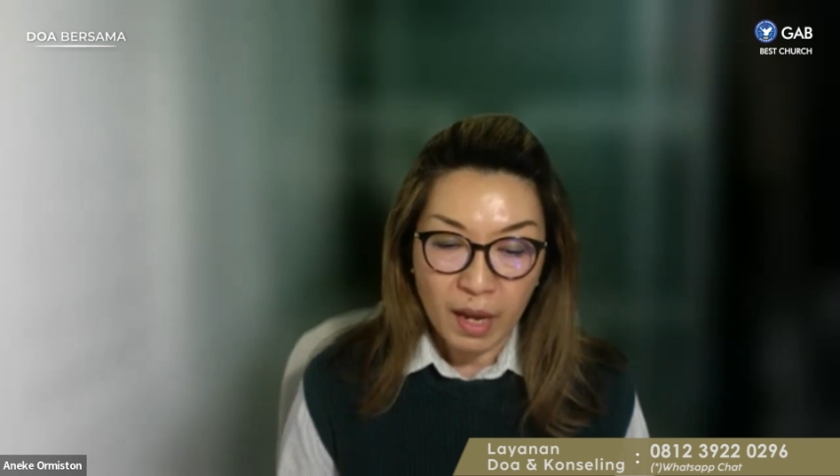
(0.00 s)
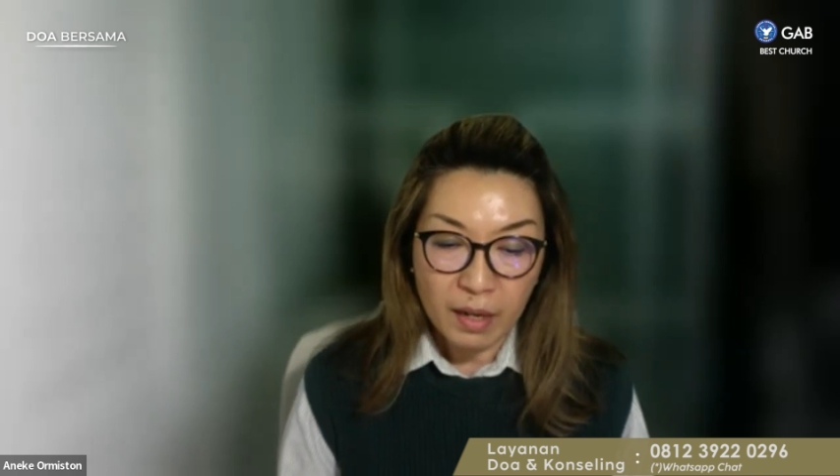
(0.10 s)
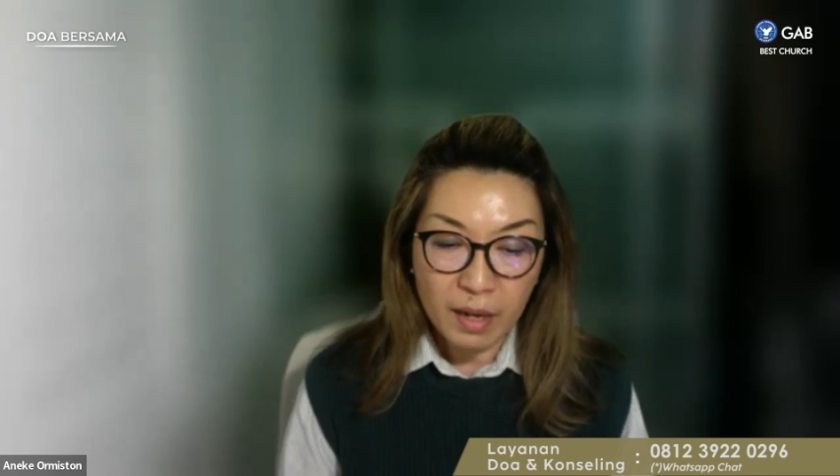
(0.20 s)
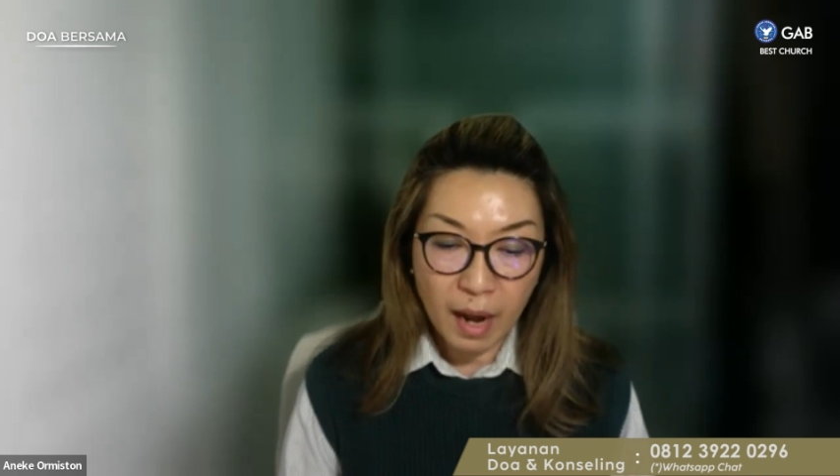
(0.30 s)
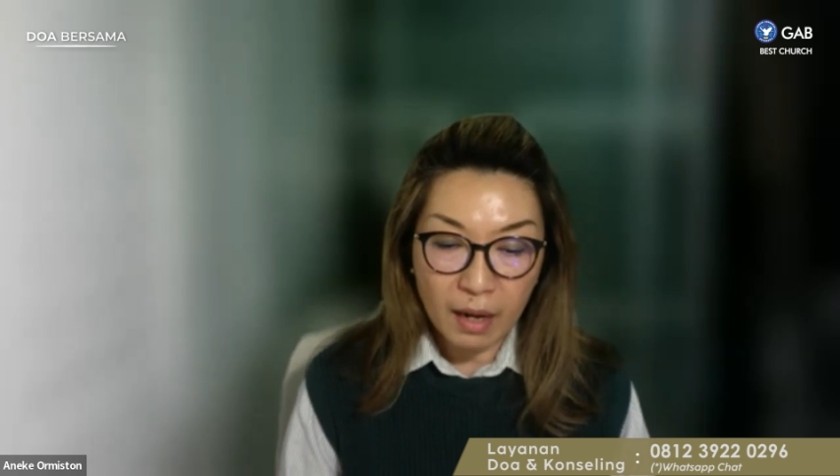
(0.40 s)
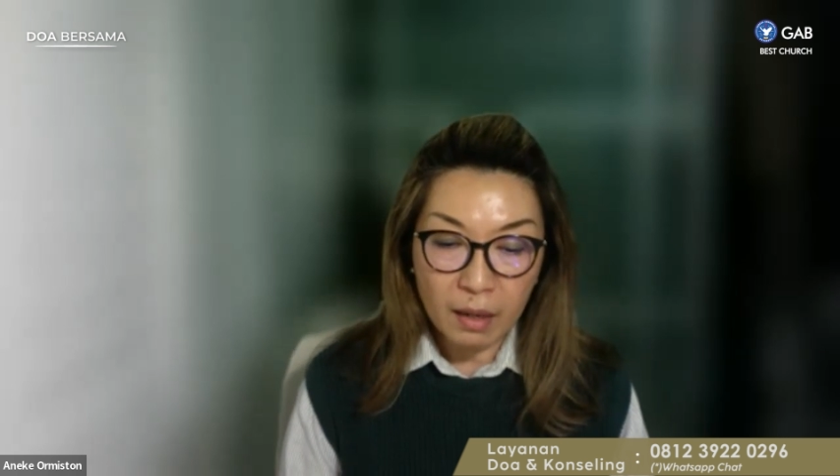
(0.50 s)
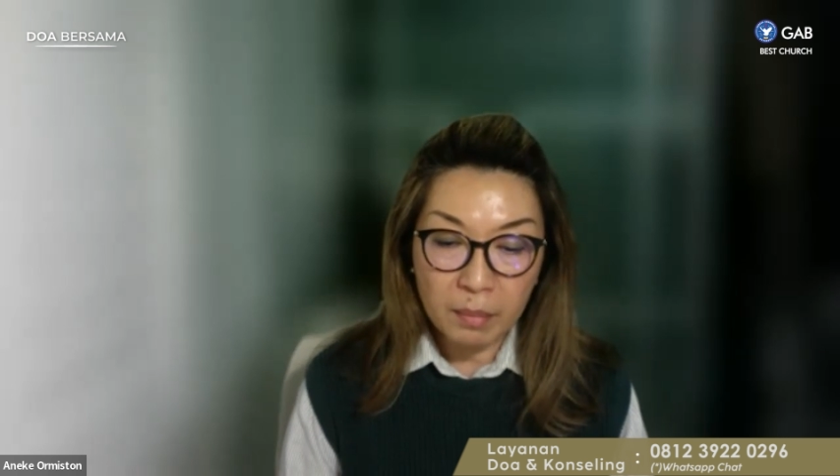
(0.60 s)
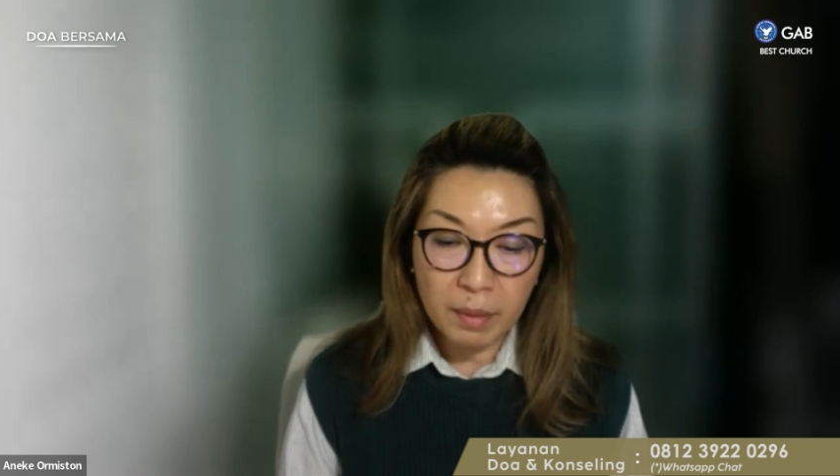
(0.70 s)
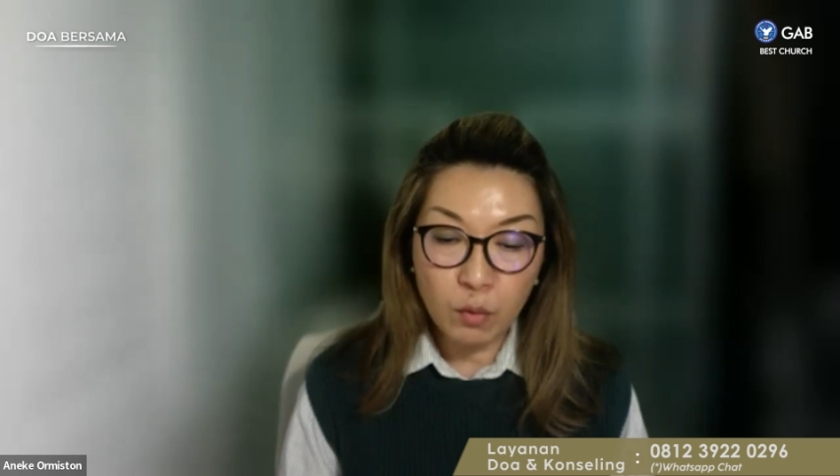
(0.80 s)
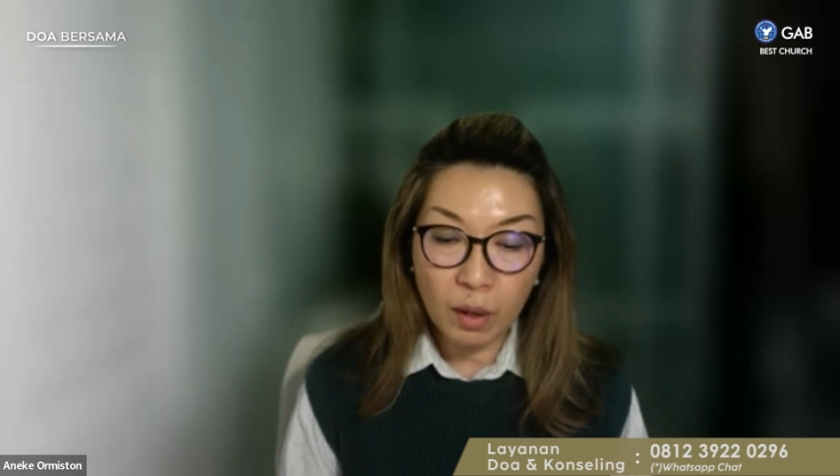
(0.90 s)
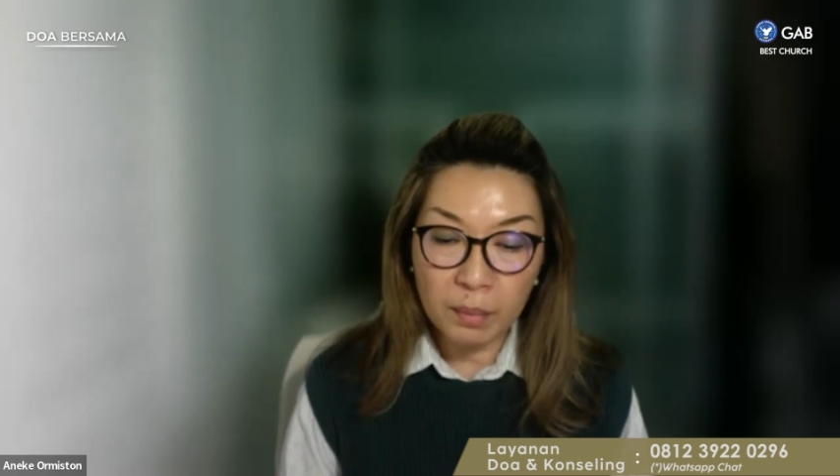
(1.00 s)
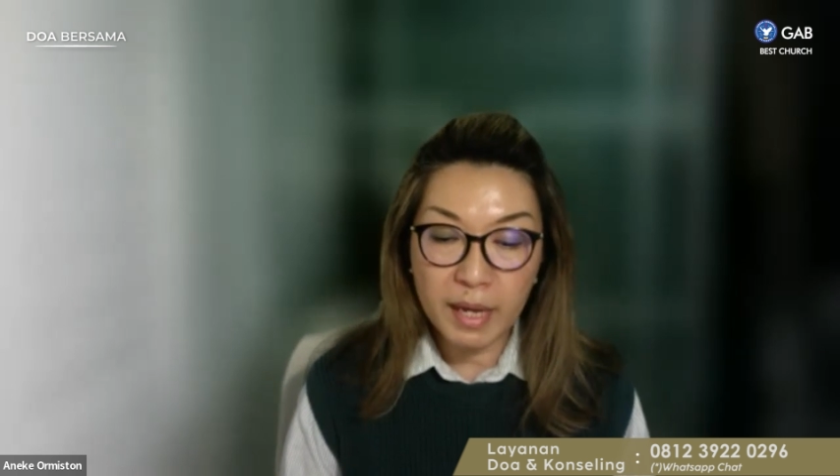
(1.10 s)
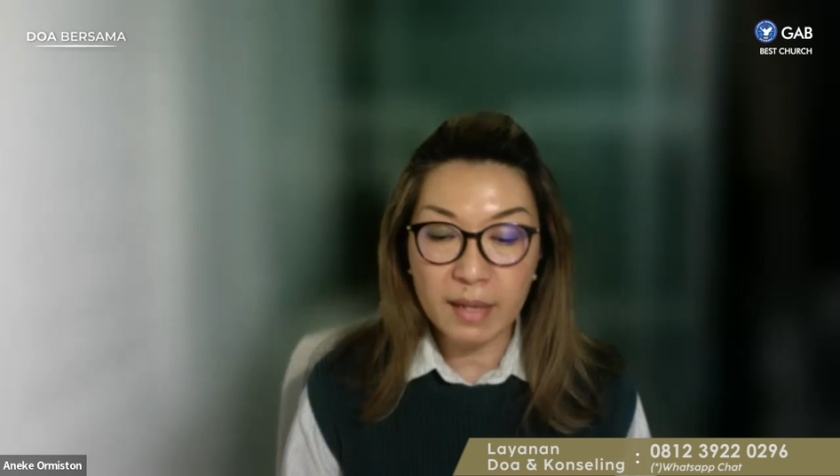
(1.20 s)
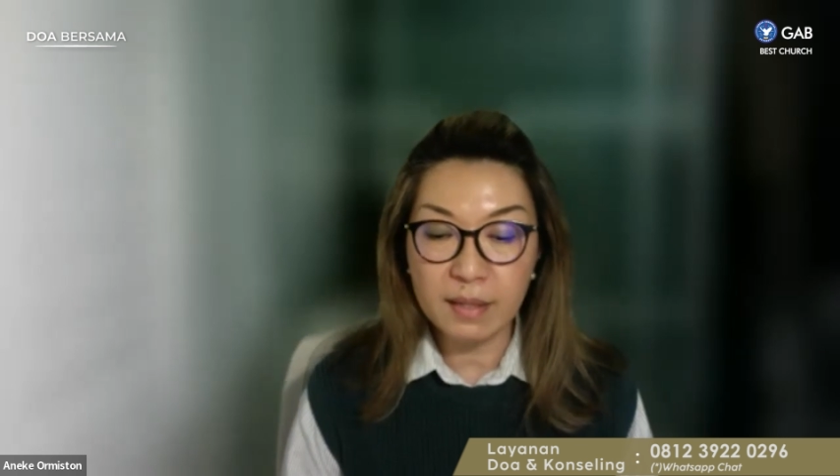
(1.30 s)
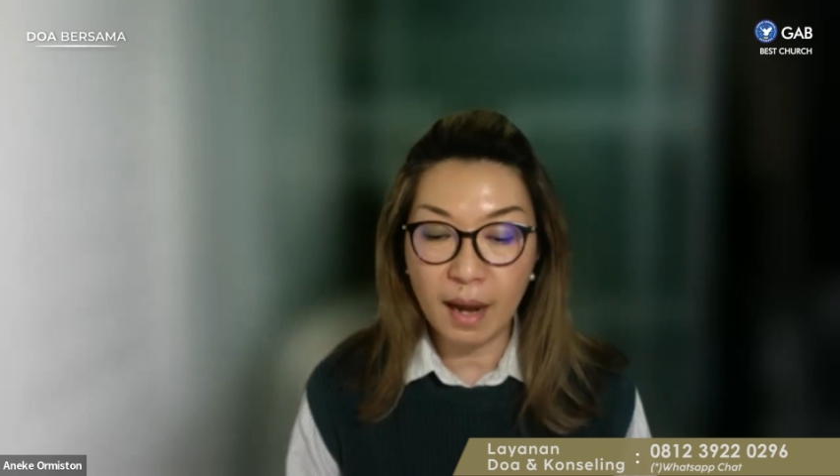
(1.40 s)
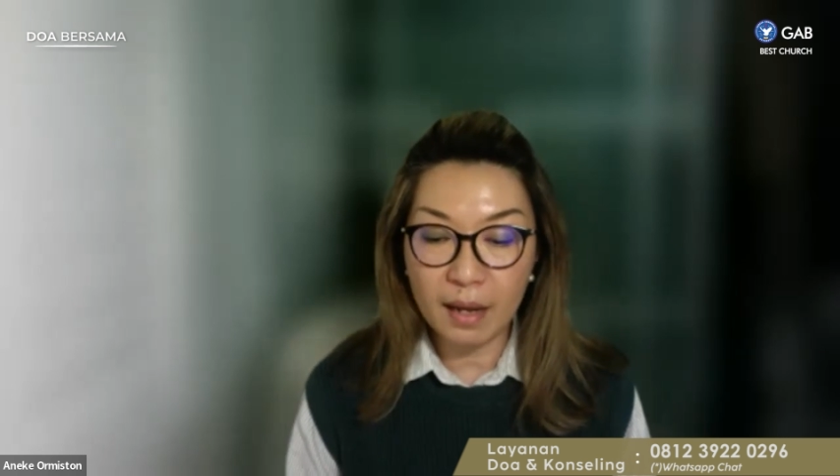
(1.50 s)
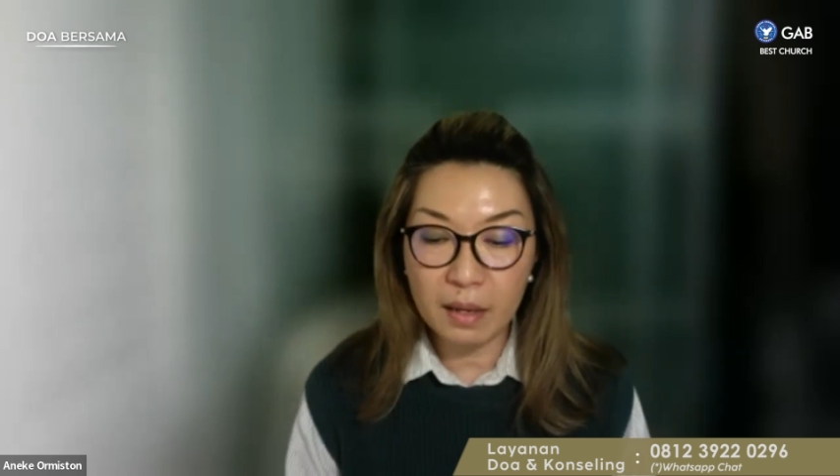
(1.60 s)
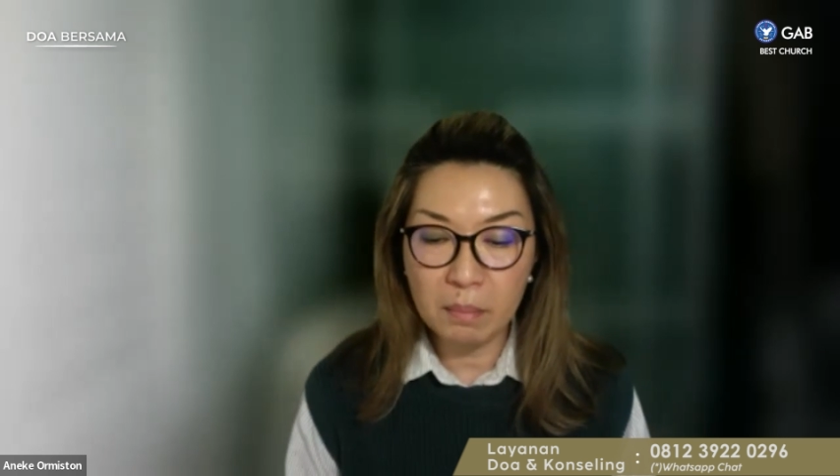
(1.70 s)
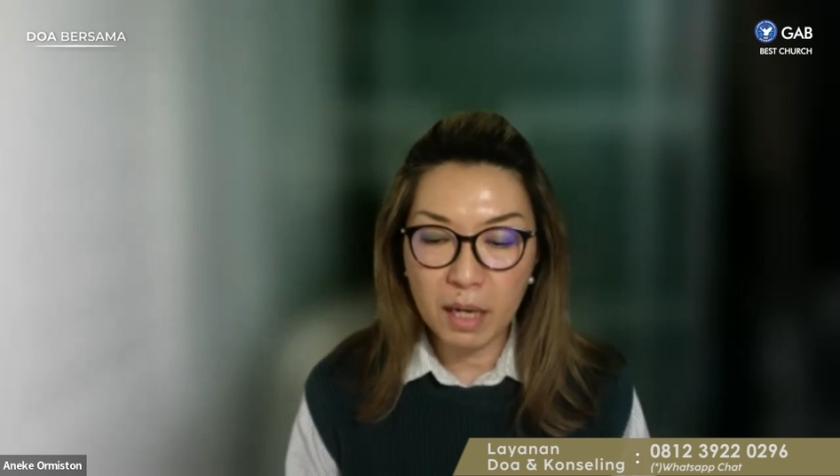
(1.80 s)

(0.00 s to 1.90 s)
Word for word: dan lebih luar biasa lagi